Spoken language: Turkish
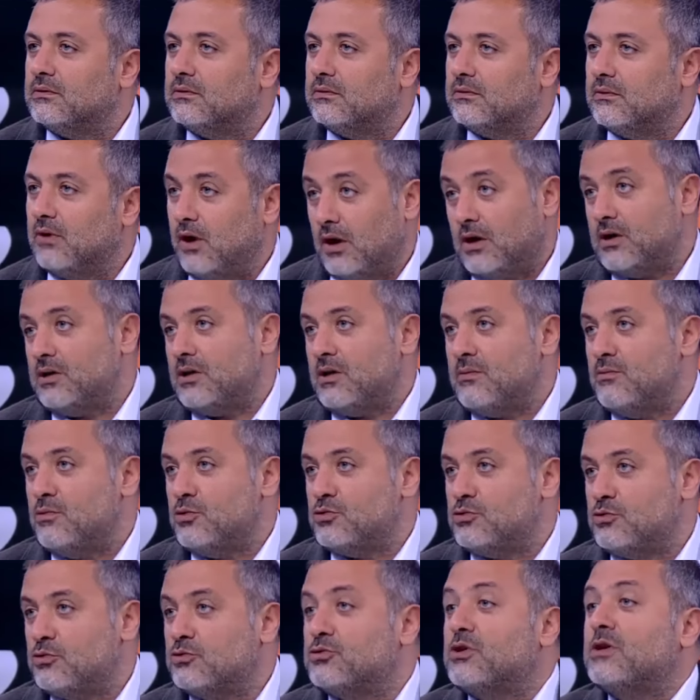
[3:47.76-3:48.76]
Hakikaten
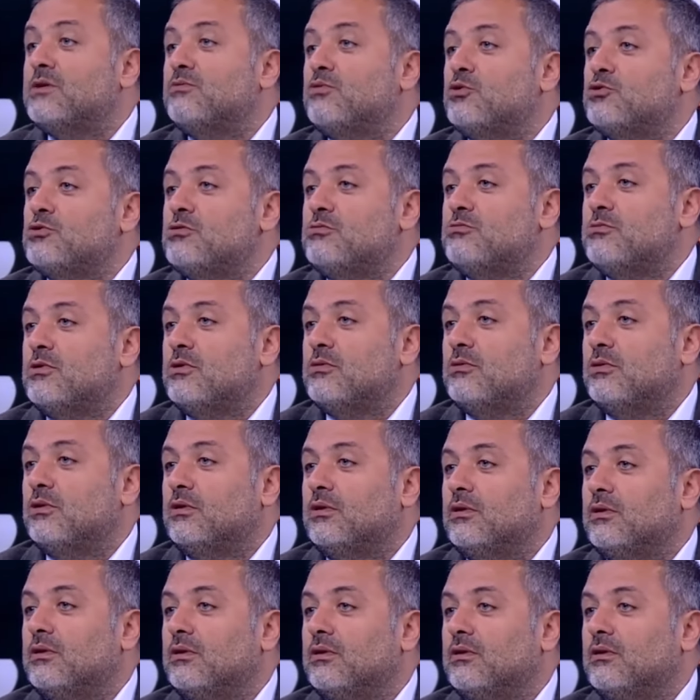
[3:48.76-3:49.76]
bozuluyor. Senin bozulmuyor mu?
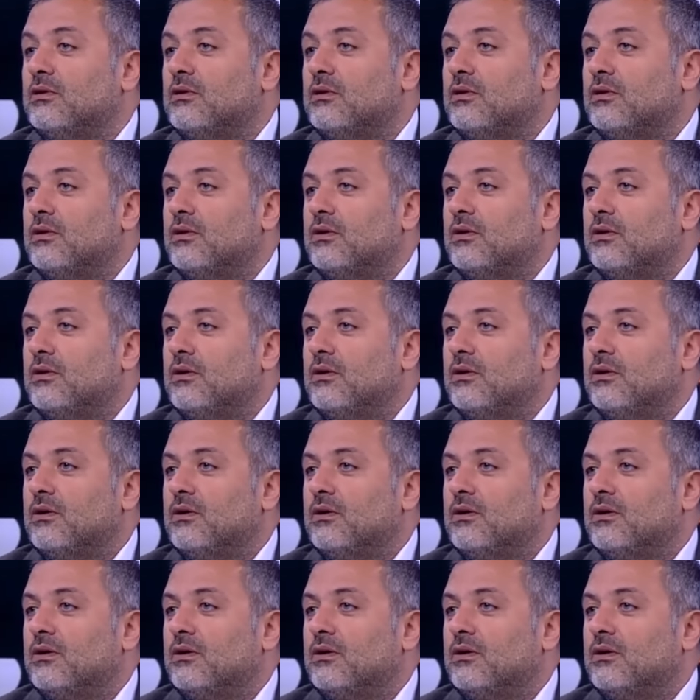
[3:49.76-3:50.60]
Benim bozuluyor.